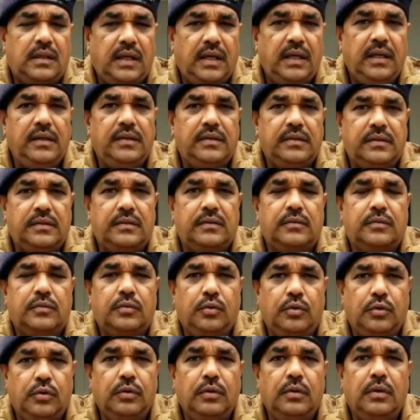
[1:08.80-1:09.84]
तेईस
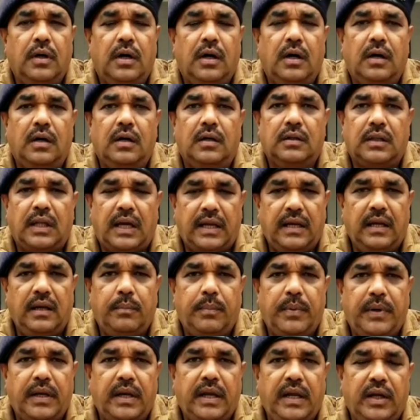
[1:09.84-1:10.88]
को थाने
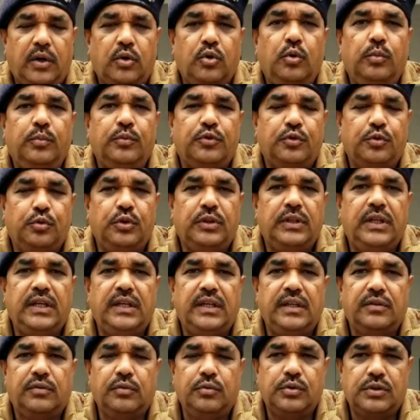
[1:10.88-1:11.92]
पर एक गुमसुदगी
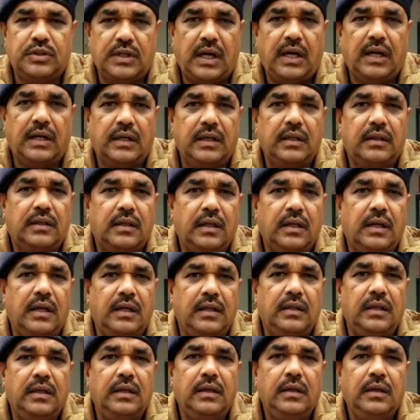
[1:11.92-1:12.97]
की सूचना अंकित की
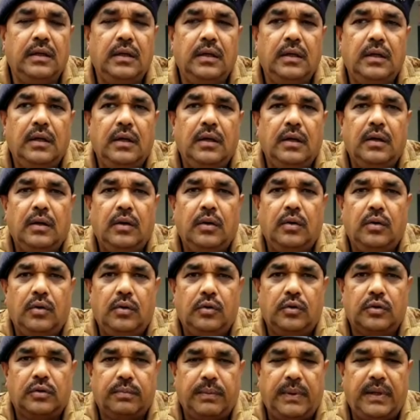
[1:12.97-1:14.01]
गई थी
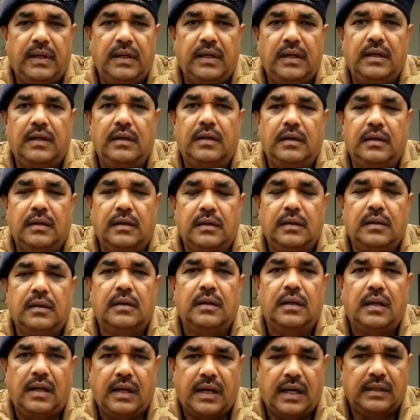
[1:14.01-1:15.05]
उसमें
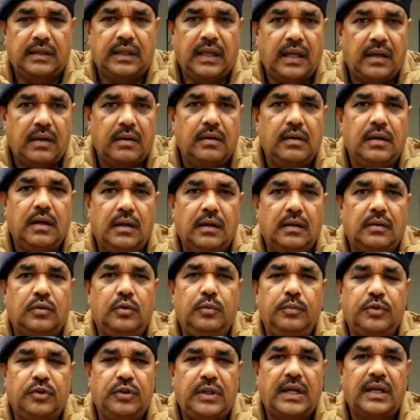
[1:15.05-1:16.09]
लगातार
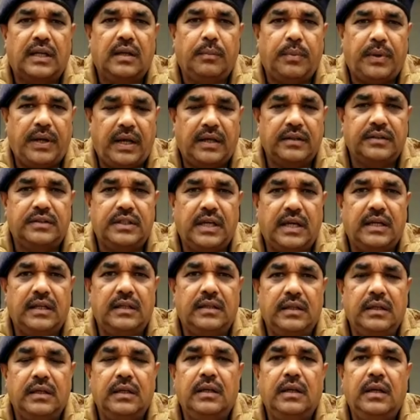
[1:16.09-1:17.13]
गुमसुदा के प्रयास जारी
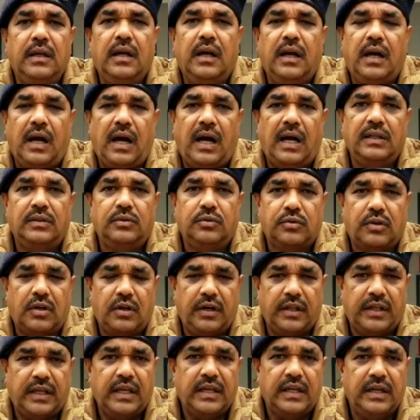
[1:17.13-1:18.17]
थे आज उस
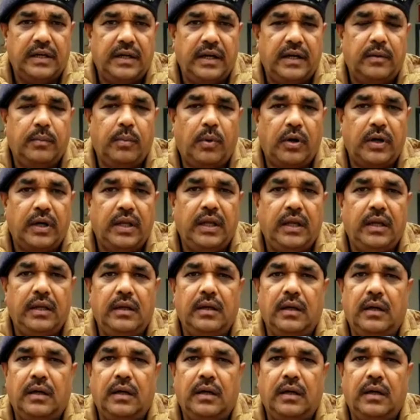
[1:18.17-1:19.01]
लड़के की डेड बॉडी